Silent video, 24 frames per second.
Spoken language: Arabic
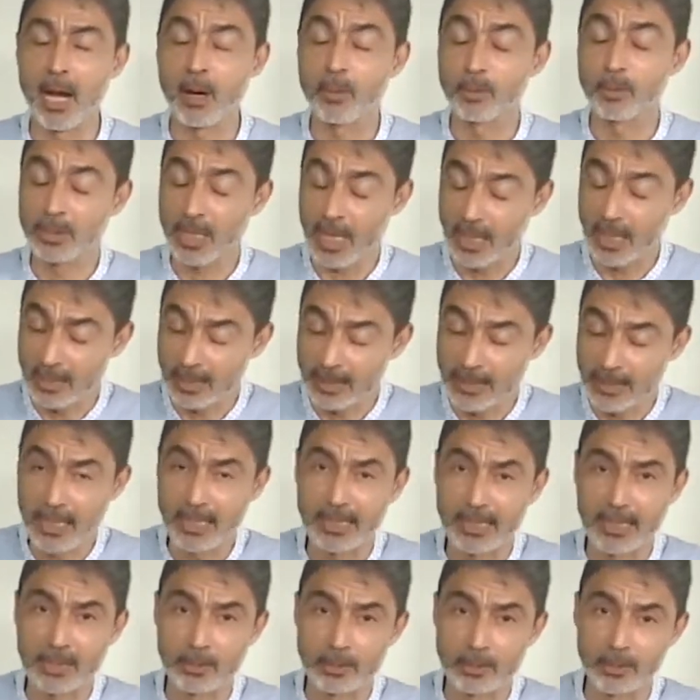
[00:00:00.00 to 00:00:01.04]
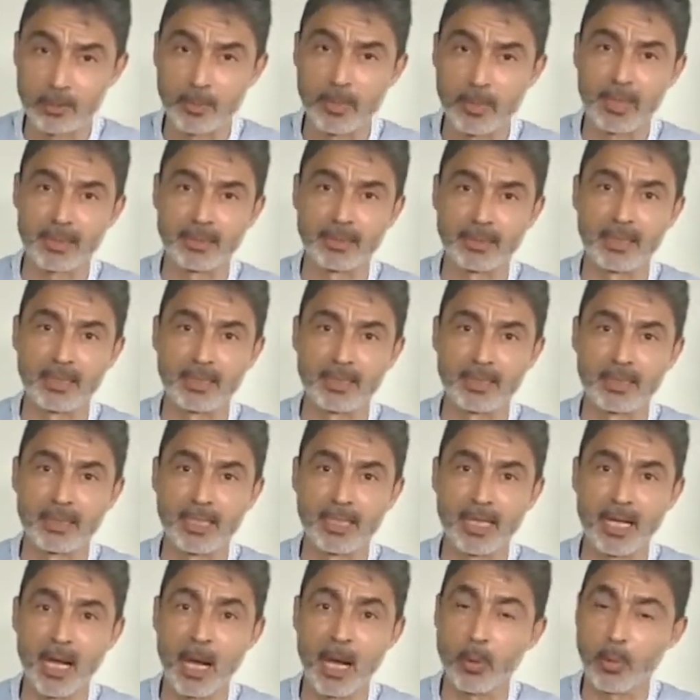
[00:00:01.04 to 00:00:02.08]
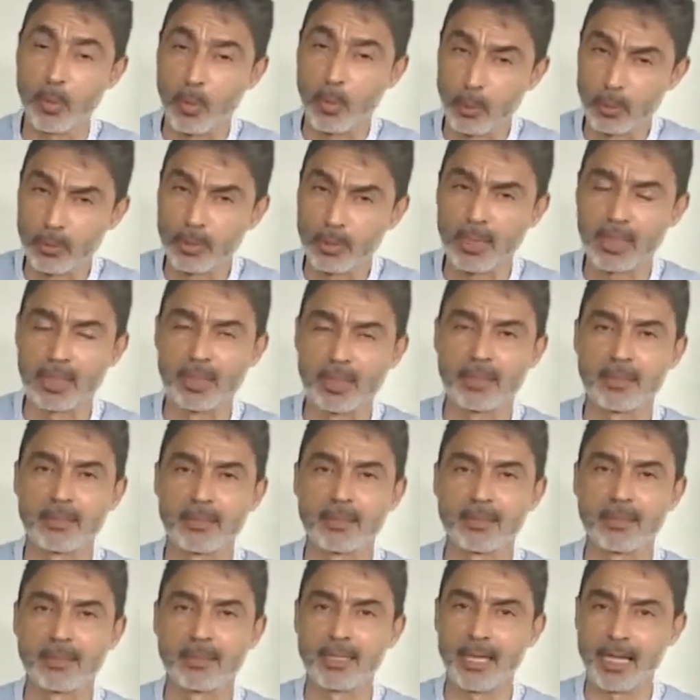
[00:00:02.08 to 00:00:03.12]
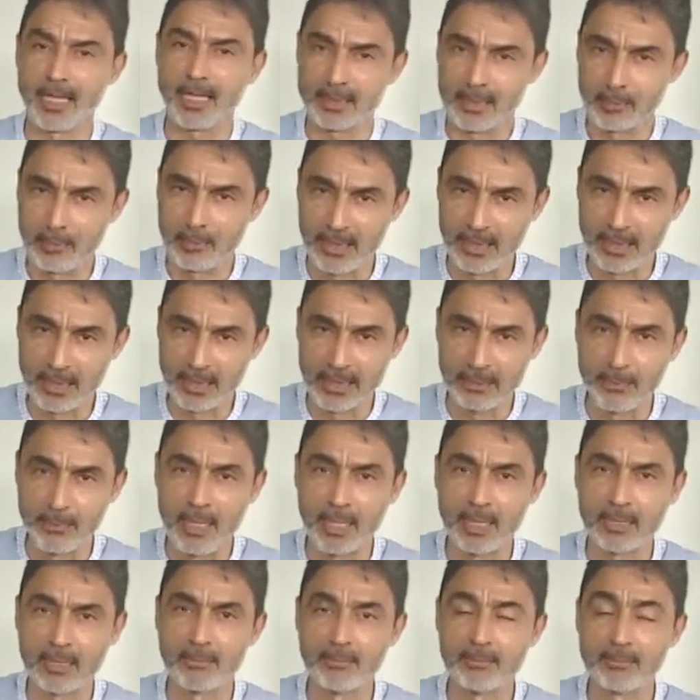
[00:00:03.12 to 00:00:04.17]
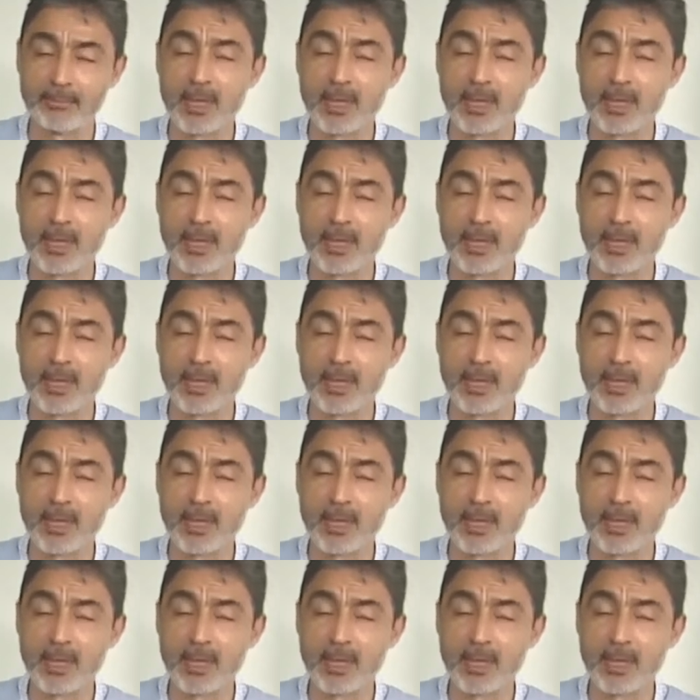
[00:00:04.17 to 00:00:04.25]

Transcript: أو جعل ذلك شبهة أو عذرا لعدم الإيمان